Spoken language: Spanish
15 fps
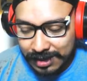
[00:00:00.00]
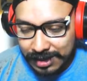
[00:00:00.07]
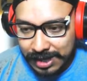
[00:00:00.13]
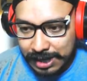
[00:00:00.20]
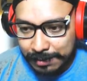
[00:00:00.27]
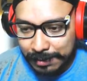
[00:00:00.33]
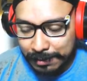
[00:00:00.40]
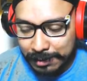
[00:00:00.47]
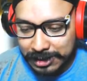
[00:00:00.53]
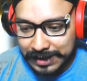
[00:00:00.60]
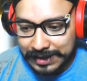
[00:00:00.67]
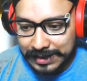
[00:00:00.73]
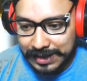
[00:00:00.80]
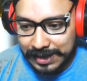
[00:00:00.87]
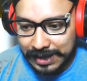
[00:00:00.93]
Abrimos
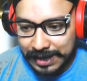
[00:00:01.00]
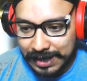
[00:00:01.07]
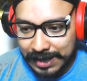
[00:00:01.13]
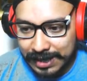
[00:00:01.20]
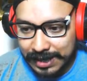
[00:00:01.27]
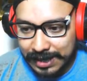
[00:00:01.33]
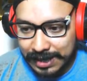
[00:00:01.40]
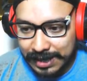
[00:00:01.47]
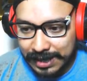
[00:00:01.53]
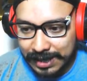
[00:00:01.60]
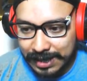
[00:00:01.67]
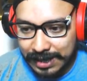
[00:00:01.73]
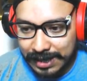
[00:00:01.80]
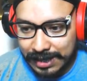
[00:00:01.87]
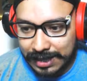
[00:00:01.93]
este
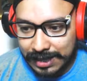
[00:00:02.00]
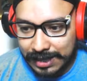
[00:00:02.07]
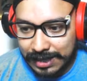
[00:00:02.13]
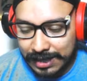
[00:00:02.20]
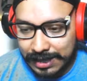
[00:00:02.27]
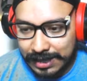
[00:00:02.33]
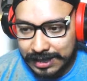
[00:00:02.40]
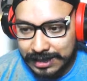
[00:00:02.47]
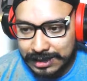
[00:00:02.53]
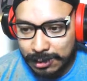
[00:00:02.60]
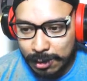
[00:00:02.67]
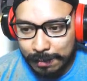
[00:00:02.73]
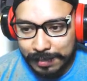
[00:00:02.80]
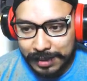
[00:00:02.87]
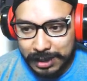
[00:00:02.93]
y es
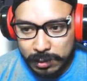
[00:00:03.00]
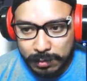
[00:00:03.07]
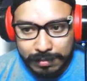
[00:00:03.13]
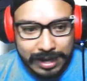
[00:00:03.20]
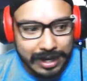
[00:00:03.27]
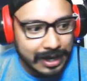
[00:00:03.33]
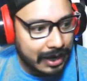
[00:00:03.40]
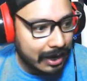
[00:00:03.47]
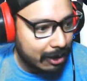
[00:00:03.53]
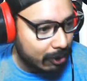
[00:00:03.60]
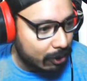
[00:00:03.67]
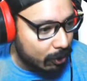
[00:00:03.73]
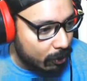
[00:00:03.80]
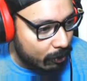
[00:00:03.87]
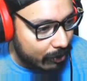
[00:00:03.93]
sopa de un macaco,
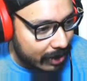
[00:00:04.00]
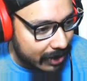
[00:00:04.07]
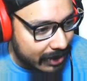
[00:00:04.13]
una